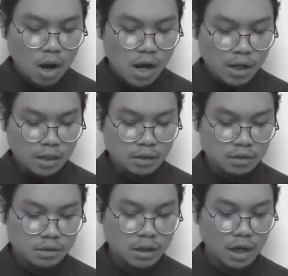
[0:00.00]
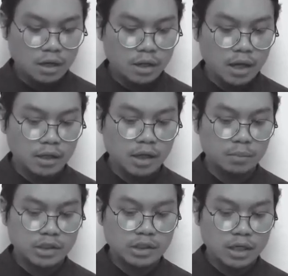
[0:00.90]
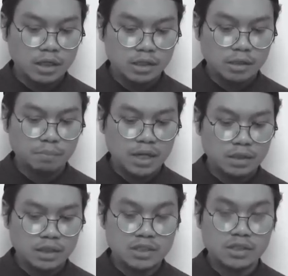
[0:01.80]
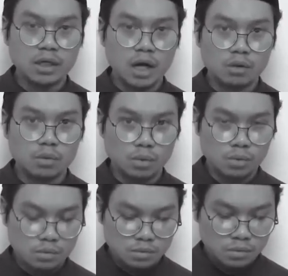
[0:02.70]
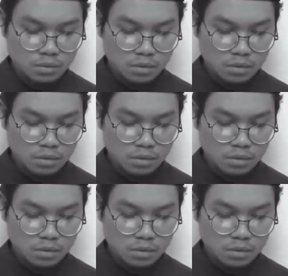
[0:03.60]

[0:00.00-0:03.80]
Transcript: Duhai kalian yang mencari tempat istirahku.